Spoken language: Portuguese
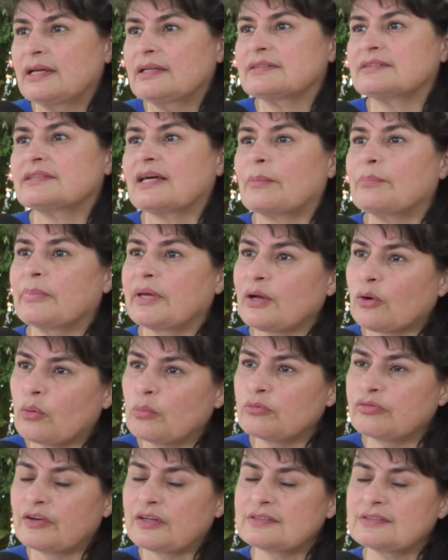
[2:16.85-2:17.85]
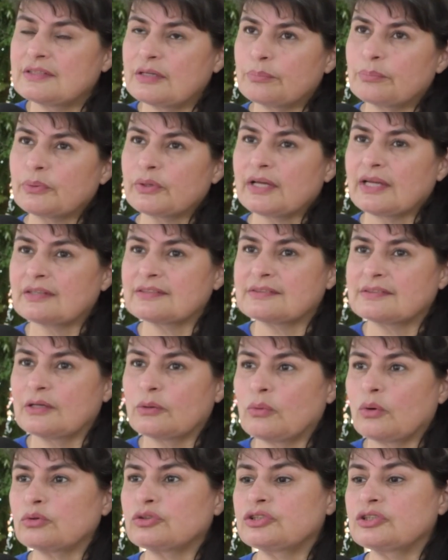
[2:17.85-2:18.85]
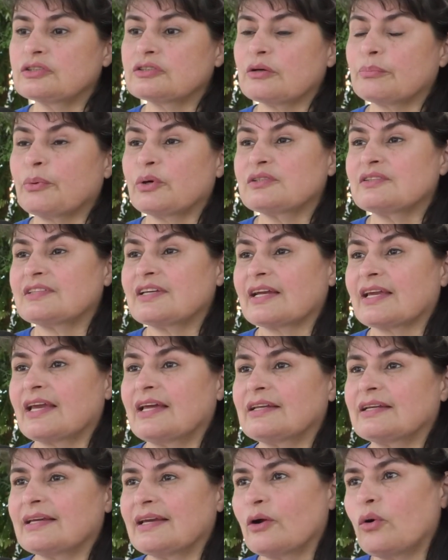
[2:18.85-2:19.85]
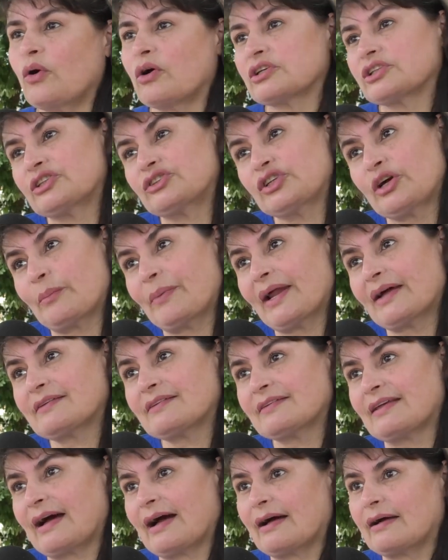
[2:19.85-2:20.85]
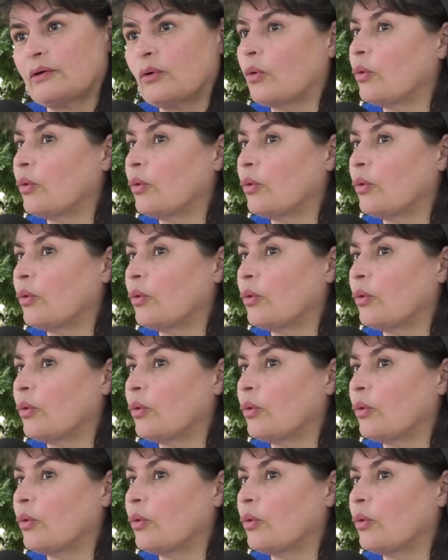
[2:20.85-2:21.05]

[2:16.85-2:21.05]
saber como fazer, porque assim, o um autista pode ser aquele que gosta de abraçar